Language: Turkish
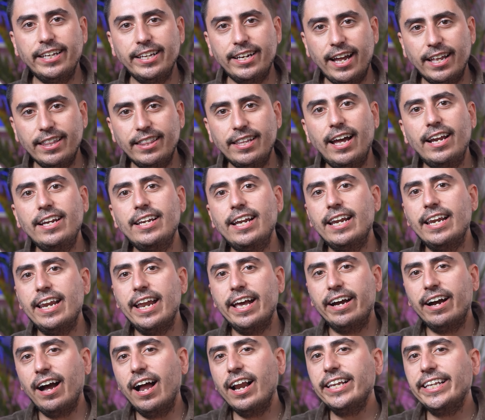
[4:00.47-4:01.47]
girenlerle
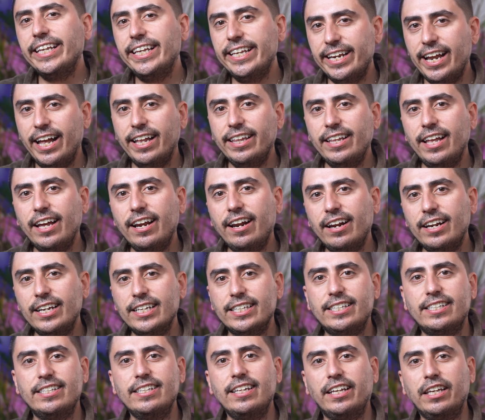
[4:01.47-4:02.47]
legal girenler
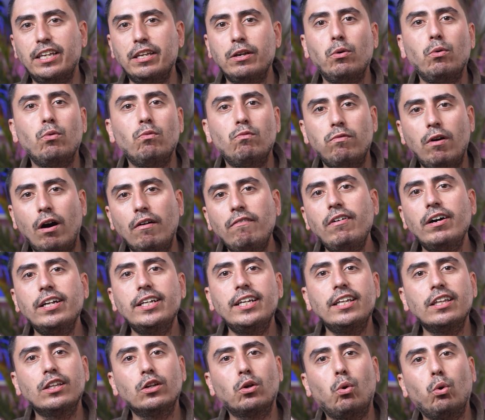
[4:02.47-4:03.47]
arasındaki o
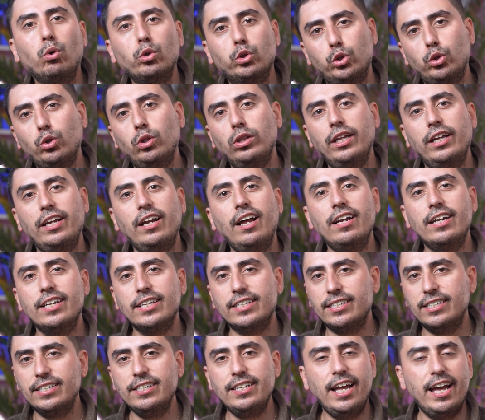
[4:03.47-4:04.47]
VAVA'nın koşulları
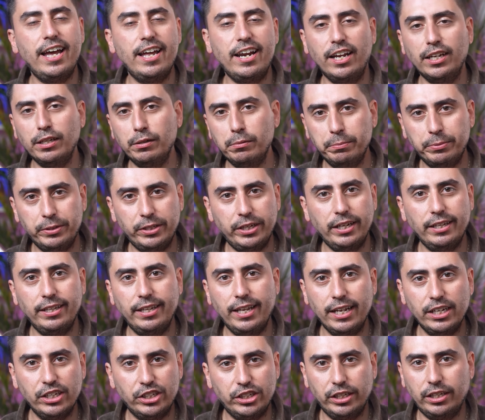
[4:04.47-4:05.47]
arasında herhangi bir şey
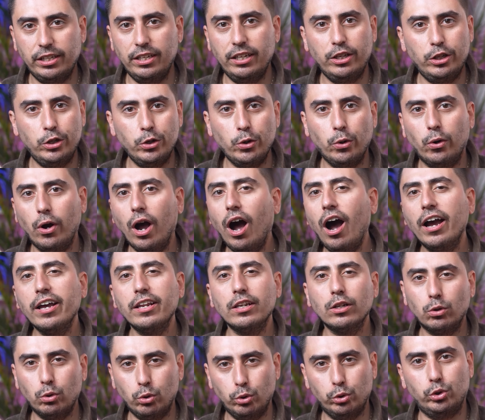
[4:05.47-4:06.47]
değişiklik yok.
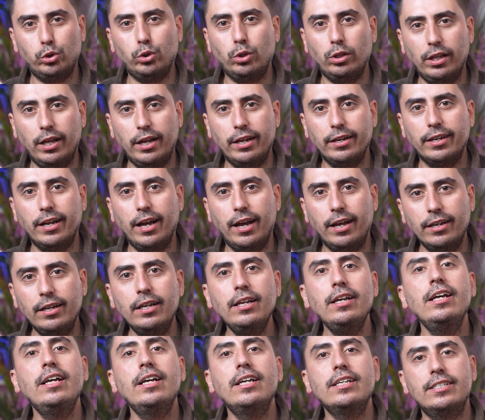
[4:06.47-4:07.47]
Aynı koşullar
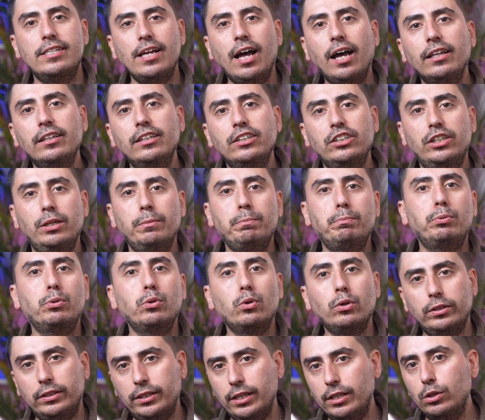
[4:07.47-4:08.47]
yani. Sadece
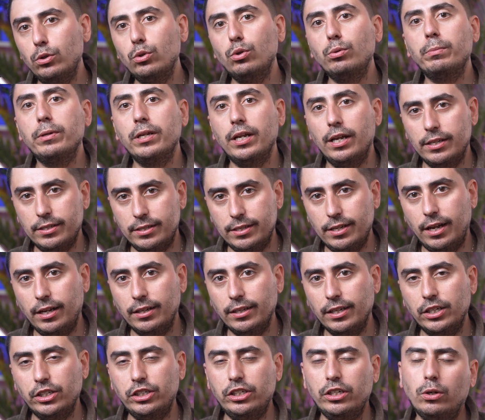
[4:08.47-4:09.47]
prosedür biraz
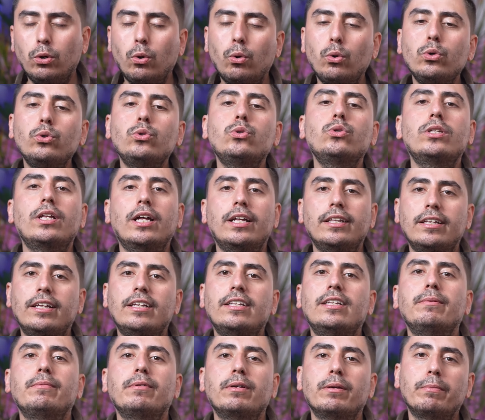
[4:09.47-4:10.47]
daha değişik. O yüzden
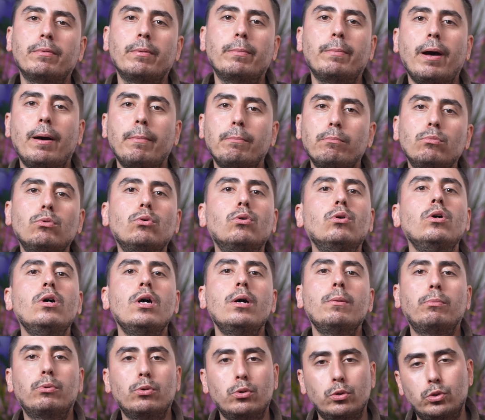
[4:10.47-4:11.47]
dediğim gibi ben bu
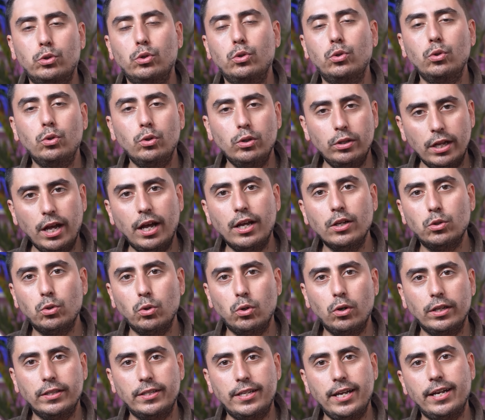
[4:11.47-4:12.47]
prosedürü daha
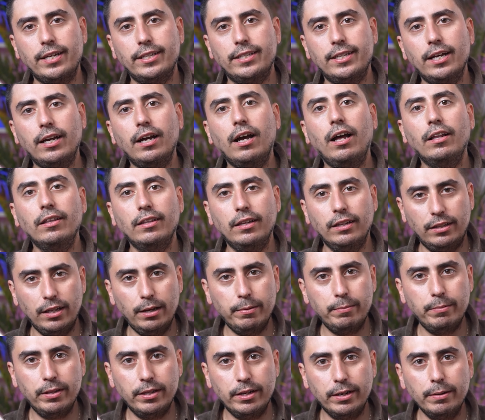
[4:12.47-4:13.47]
sonra tek tek
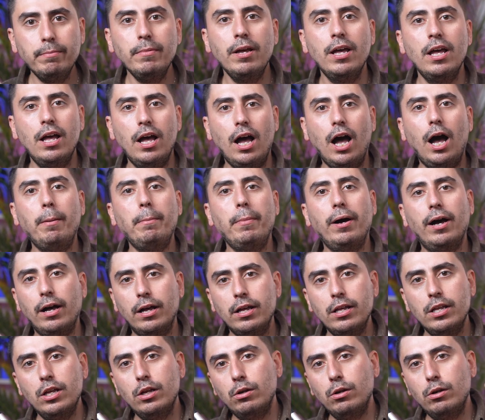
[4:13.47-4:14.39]
anlatabilirim. Ama